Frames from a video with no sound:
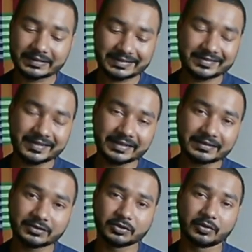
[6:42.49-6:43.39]
ডিজাইন
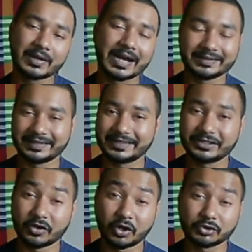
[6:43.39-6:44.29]
হলো আর্টের
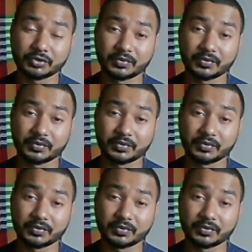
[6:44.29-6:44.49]
একটি অংশ